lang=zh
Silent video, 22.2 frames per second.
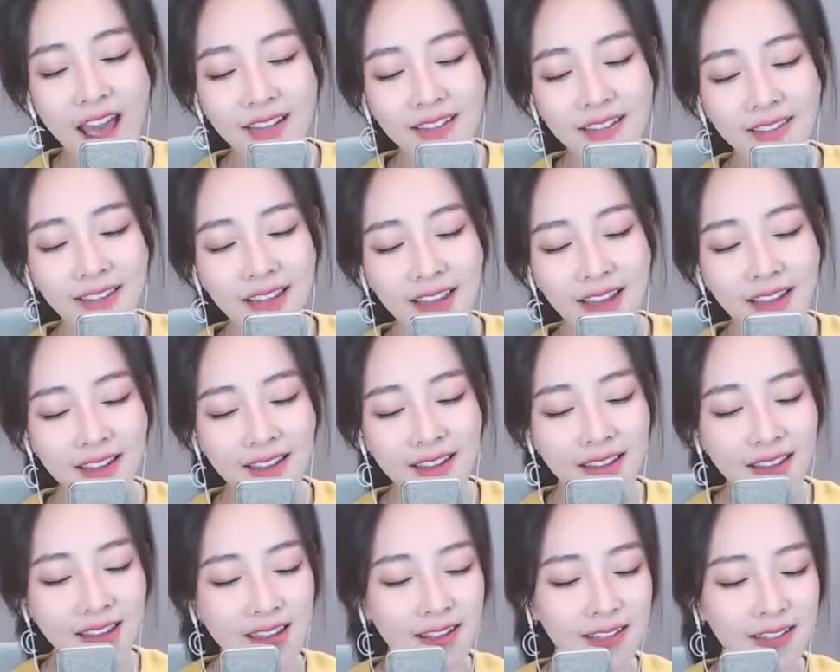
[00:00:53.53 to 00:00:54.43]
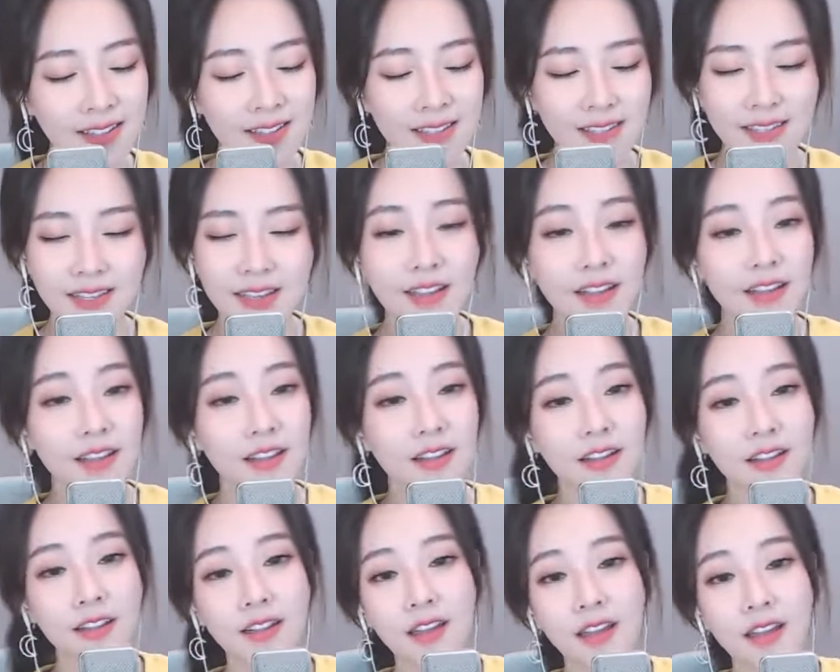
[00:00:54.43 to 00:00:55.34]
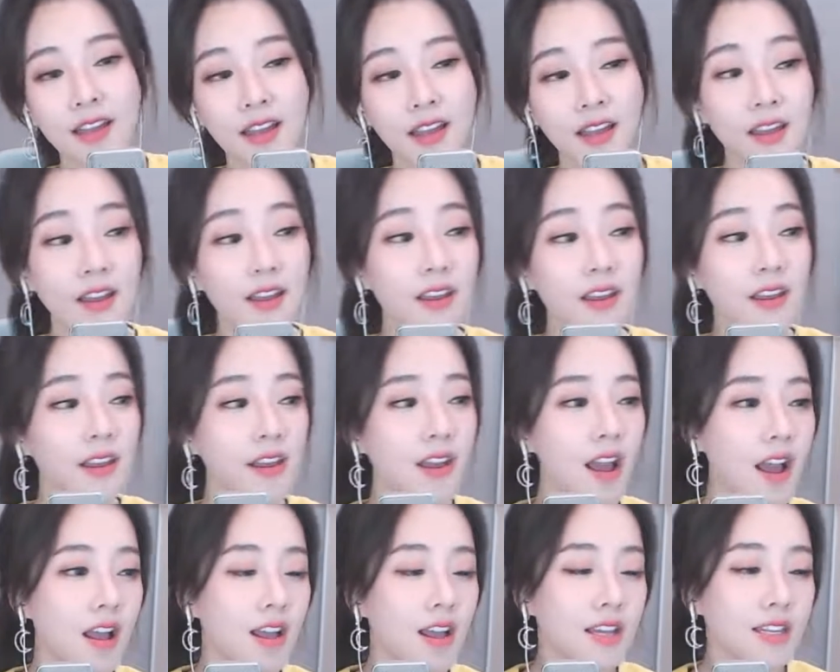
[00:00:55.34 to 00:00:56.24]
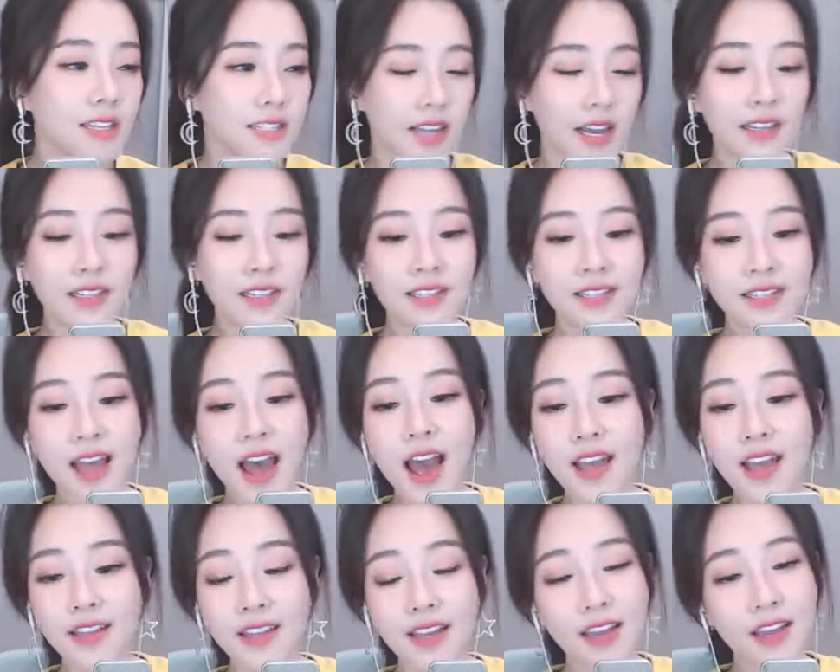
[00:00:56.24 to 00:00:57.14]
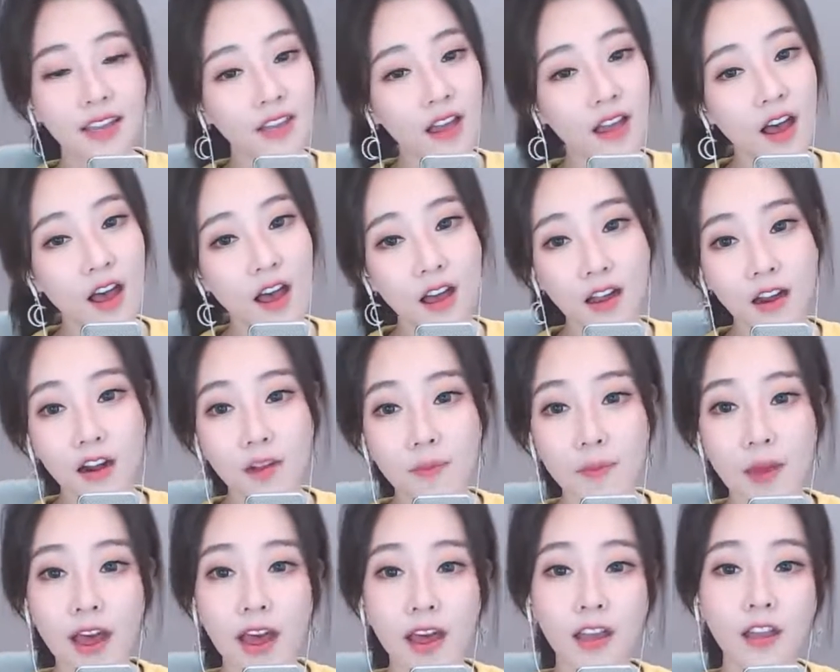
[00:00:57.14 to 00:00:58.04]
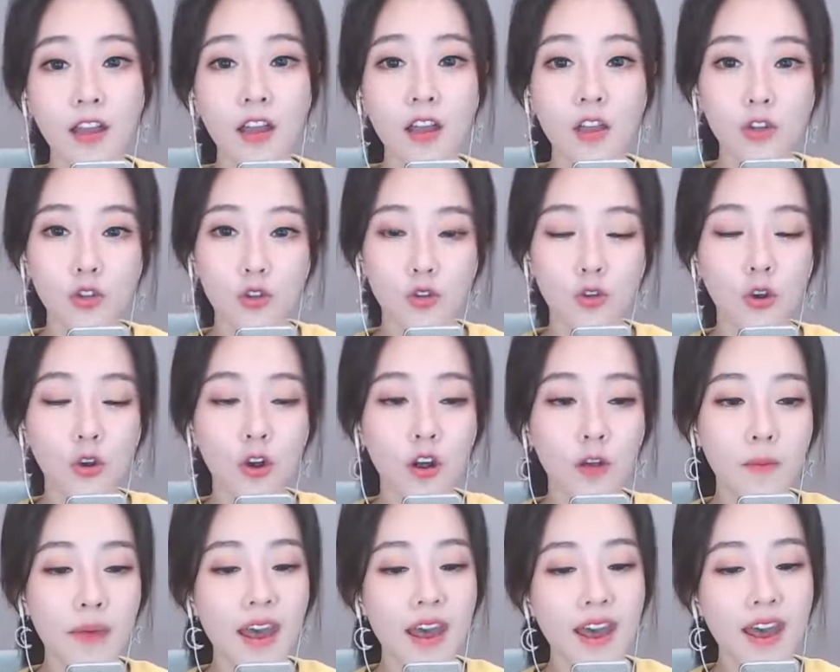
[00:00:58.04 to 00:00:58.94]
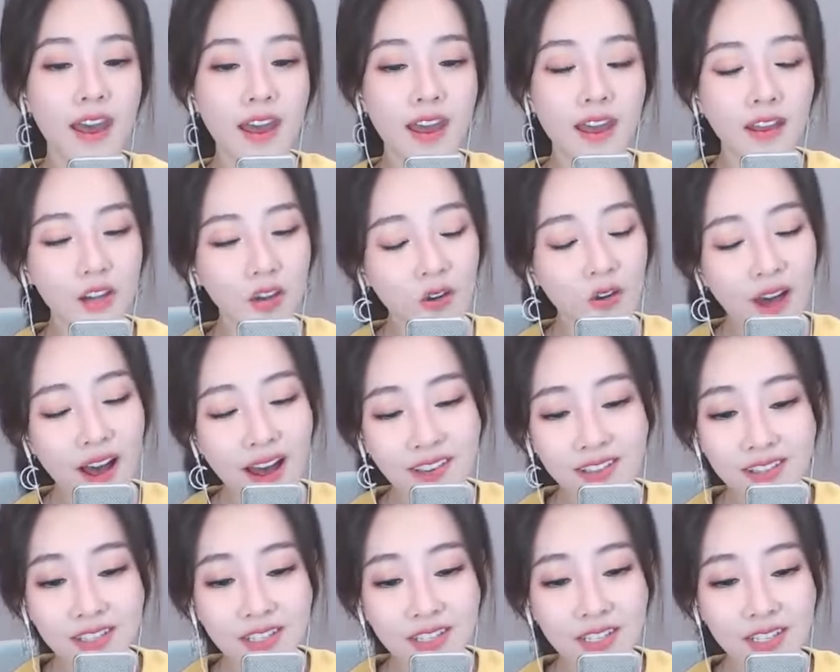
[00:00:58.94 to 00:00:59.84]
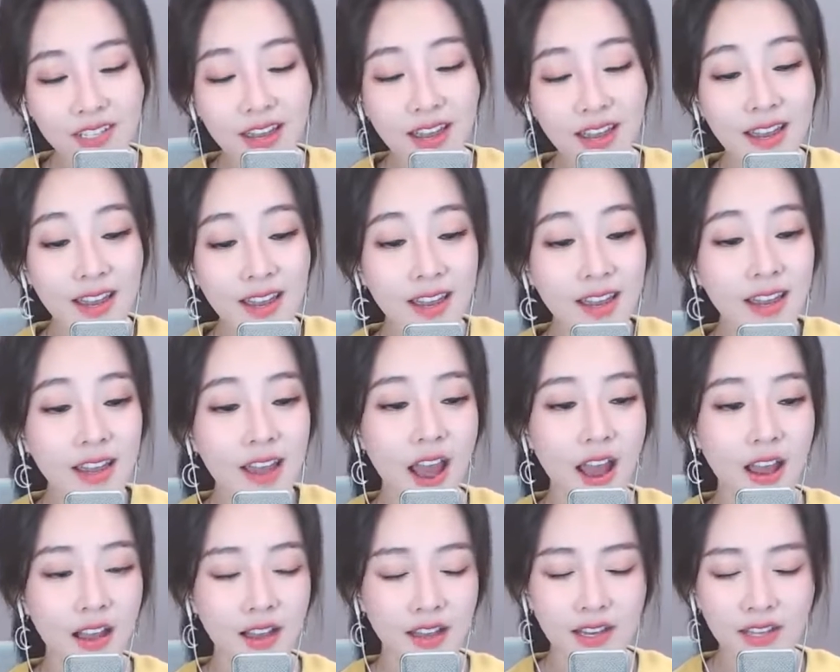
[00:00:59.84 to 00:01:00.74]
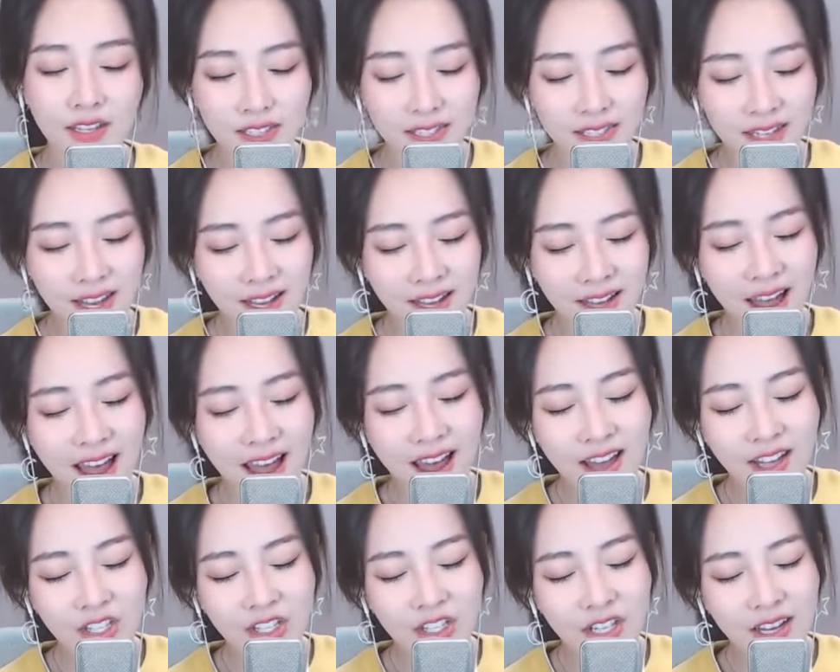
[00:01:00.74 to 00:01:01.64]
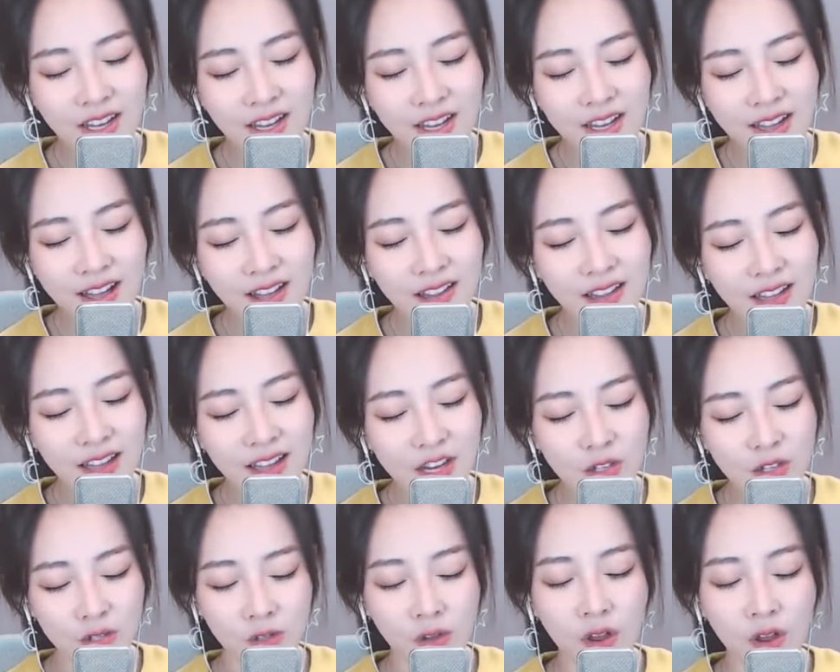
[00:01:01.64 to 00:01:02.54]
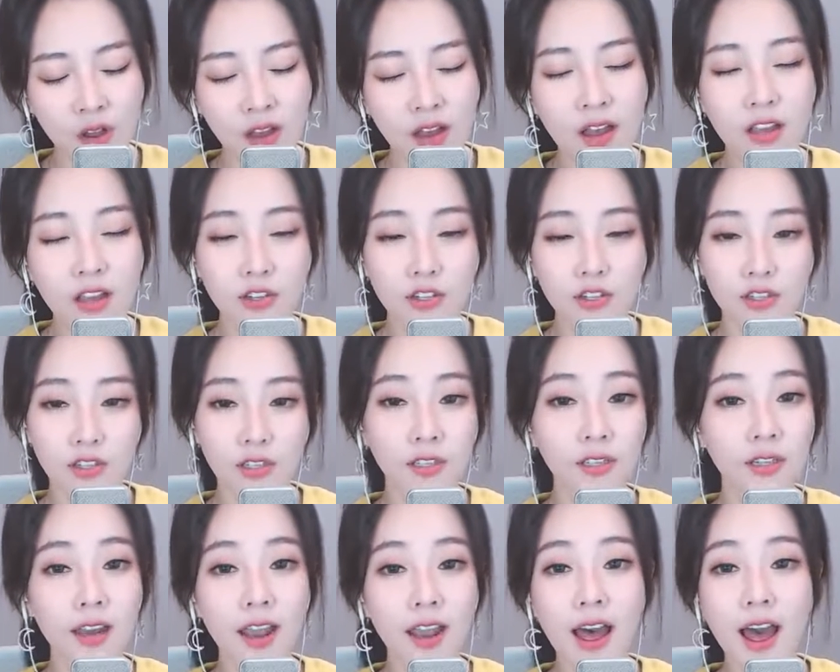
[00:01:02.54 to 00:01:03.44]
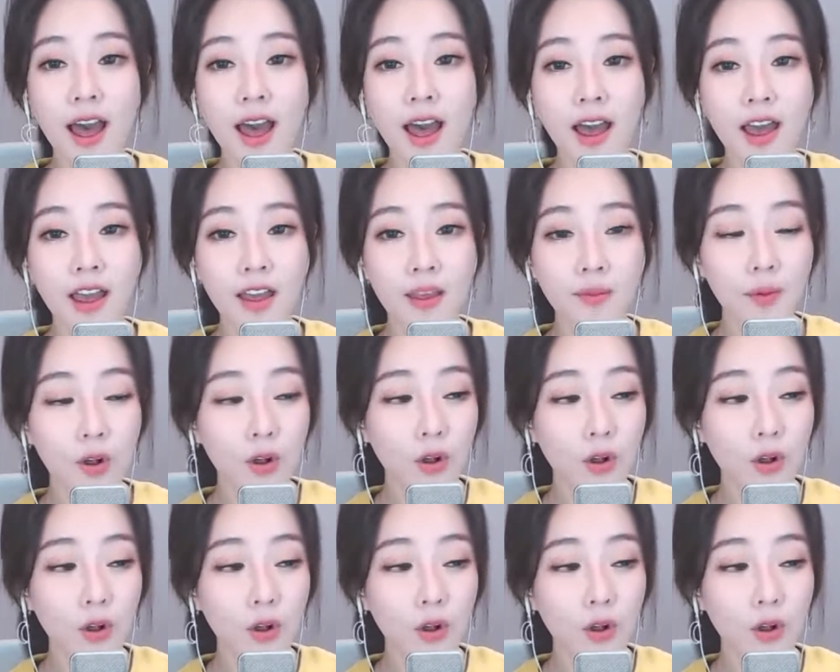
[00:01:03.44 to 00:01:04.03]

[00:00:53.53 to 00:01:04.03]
你影子里，想在你的耳畔说没关系。想含着眼泪说声来不